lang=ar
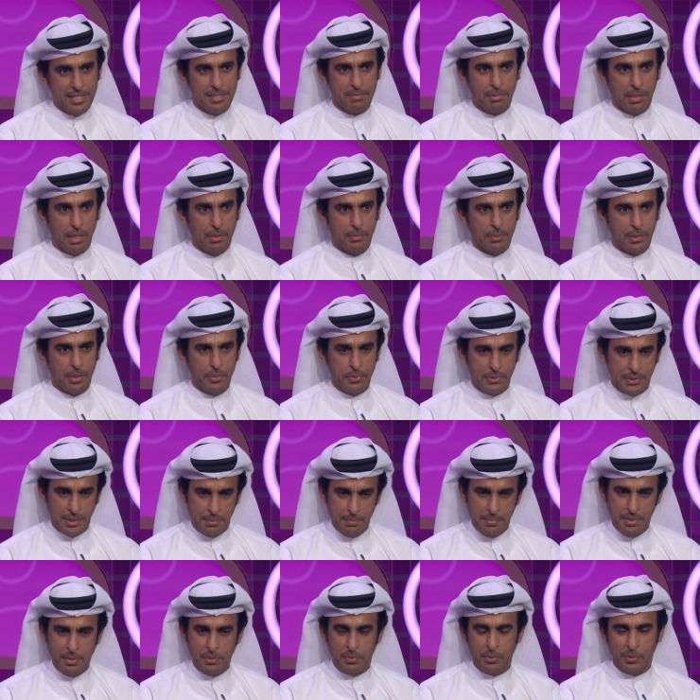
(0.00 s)
خلاص مخاوي
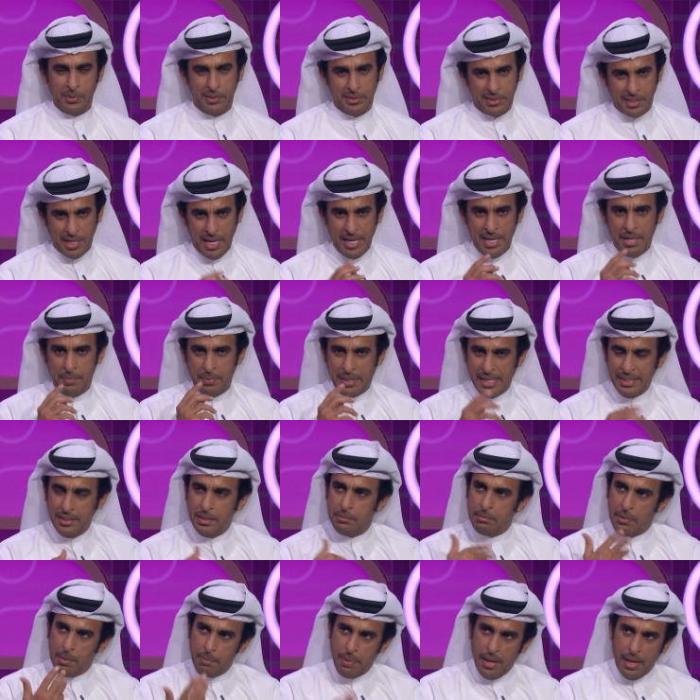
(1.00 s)
شمع انا يوم
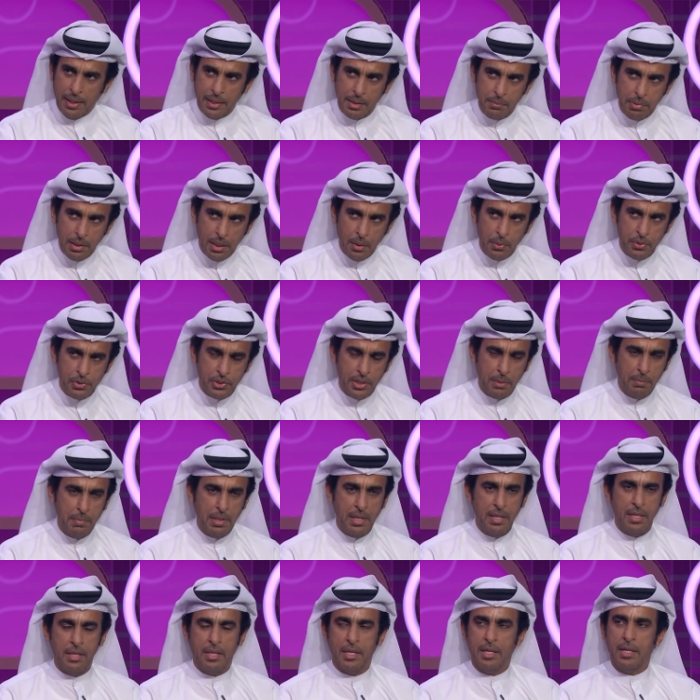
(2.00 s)
قالت ما بحق مخاوي
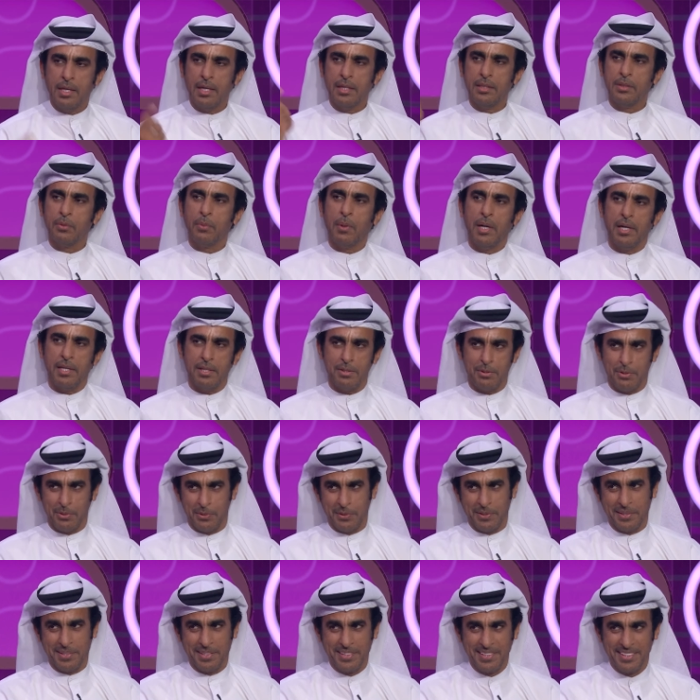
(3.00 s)
شمع ذكرت واير
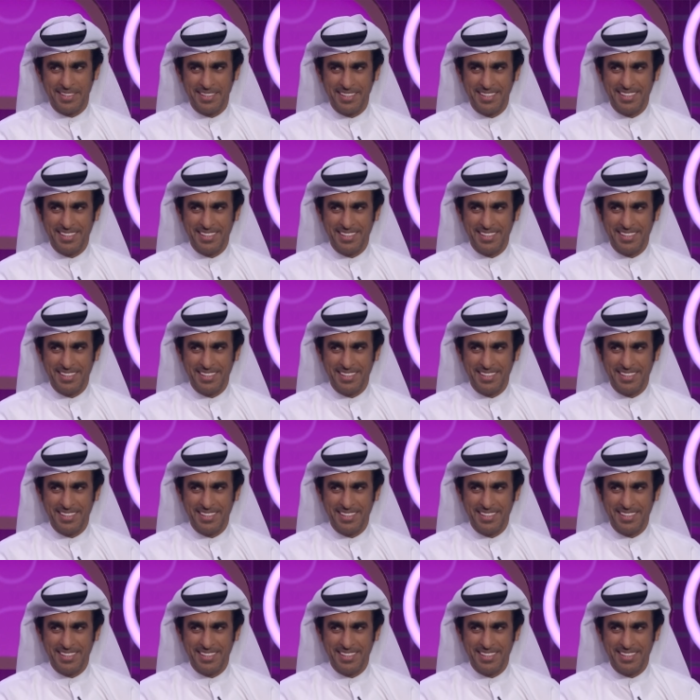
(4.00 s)
السوني